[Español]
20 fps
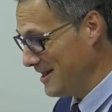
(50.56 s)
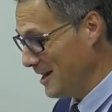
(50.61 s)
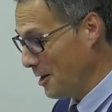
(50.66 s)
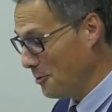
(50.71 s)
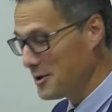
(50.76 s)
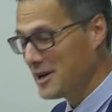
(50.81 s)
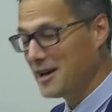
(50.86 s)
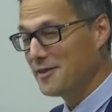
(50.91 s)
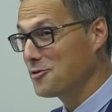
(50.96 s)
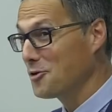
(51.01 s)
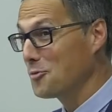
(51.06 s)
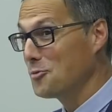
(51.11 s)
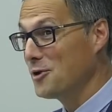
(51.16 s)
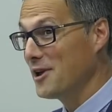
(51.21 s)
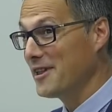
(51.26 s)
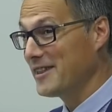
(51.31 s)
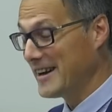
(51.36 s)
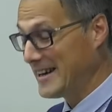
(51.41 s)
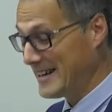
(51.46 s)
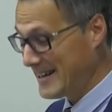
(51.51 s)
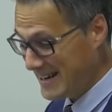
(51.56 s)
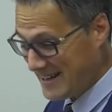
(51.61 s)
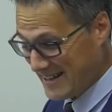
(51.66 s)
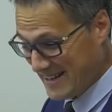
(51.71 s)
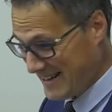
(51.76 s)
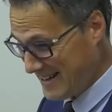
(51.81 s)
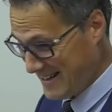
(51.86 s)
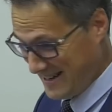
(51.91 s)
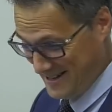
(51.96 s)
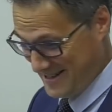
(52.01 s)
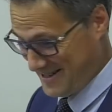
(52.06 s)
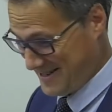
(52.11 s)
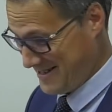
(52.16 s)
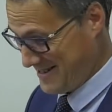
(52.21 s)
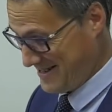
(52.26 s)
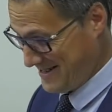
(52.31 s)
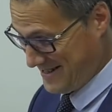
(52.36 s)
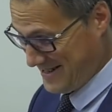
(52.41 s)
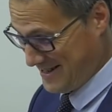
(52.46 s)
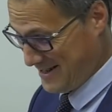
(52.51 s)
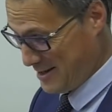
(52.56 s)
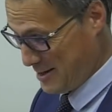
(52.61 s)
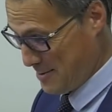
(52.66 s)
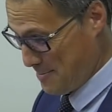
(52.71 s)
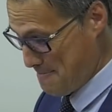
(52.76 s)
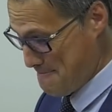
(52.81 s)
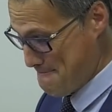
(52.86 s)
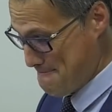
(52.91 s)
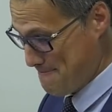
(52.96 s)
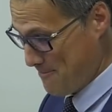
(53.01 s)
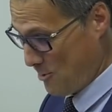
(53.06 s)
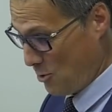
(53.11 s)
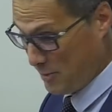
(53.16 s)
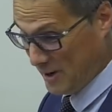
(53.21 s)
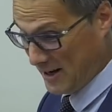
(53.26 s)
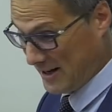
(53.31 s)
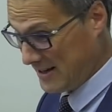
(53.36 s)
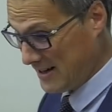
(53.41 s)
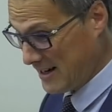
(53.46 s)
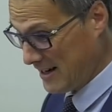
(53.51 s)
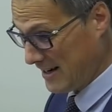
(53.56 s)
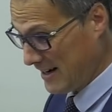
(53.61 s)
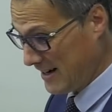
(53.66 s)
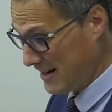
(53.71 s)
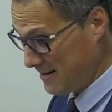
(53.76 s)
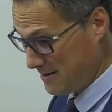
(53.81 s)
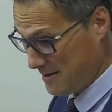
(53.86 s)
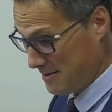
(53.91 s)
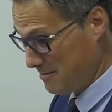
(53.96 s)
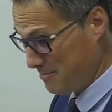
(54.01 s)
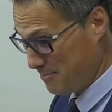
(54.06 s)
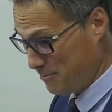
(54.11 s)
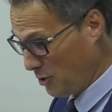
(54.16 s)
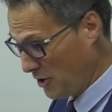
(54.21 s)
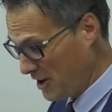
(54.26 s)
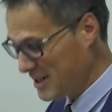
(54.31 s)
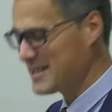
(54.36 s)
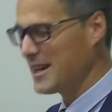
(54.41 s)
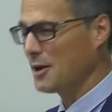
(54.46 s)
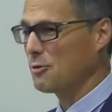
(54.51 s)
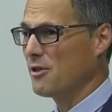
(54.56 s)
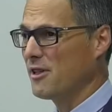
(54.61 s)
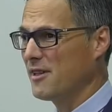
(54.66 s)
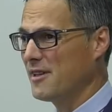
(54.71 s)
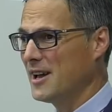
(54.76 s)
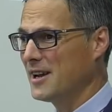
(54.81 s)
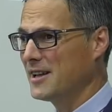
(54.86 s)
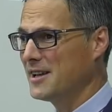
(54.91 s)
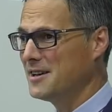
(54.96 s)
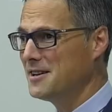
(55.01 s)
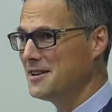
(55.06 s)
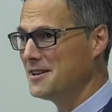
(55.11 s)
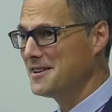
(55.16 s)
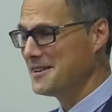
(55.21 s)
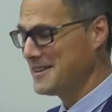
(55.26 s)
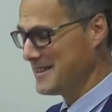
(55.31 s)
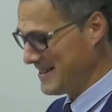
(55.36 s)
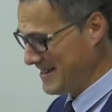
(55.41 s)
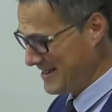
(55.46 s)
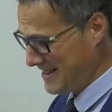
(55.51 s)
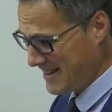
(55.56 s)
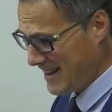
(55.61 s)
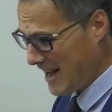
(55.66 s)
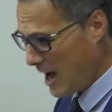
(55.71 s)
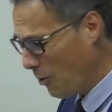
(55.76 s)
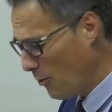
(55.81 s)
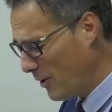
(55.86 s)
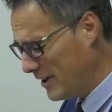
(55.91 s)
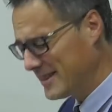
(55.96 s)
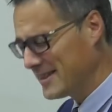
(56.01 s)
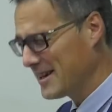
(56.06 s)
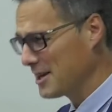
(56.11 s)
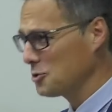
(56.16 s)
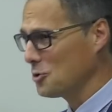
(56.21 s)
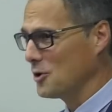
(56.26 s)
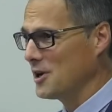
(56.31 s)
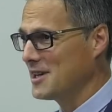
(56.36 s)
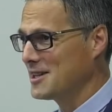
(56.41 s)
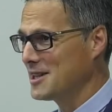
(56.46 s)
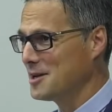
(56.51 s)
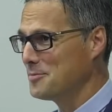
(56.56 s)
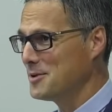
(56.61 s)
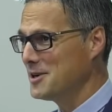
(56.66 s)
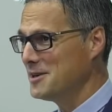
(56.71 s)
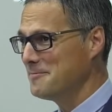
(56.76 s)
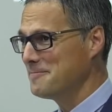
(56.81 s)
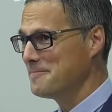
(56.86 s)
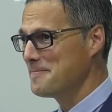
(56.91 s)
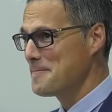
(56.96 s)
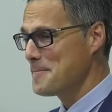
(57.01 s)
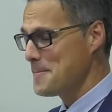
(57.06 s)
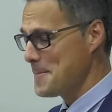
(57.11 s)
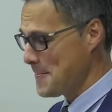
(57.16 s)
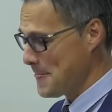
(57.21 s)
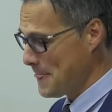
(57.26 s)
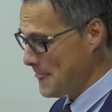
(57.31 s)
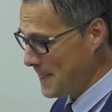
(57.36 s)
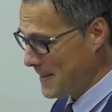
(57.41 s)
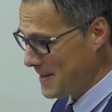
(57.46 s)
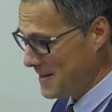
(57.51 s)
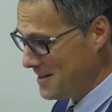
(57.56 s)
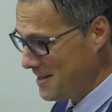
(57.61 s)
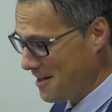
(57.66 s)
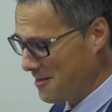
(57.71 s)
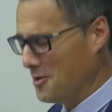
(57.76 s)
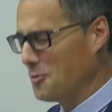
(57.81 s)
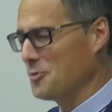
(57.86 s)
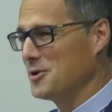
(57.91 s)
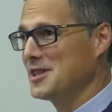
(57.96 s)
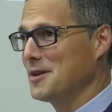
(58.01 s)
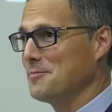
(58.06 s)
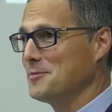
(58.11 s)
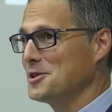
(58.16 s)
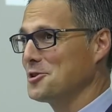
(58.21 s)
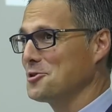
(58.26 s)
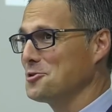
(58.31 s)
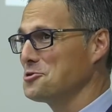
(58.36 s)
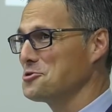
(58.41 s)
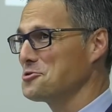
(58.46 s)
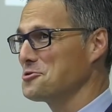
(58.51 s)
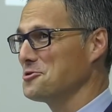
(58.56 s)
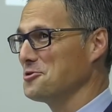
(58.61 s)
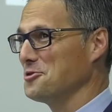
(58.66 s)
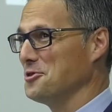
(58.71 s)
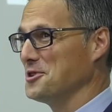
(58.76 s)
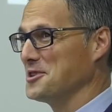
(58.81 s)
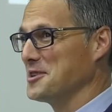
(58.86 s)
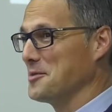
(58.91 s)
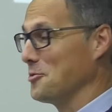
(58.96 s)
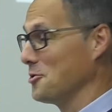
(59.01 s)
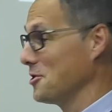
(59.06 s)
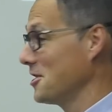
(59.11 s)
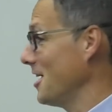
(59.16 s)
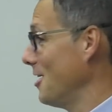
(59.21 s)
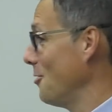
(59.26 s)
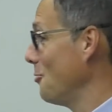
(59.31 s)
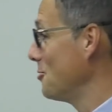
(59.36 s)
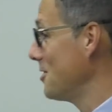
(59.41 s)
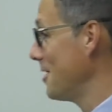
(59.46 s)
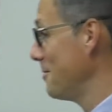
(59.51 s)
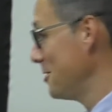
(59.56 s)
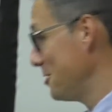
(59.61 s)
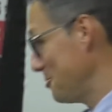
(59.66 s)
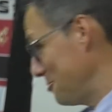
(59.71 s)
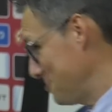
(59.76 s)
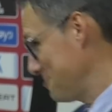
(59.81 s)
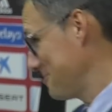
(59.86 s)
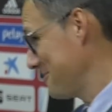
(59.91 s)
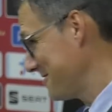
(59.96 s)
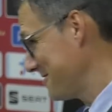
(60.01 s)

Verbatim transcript: Y la única fórmula de ganar era, eh, o para ganar era ponerse a rueda de alguien, aguantar toda la etapa y a 50 metros, donde se ponía un amigo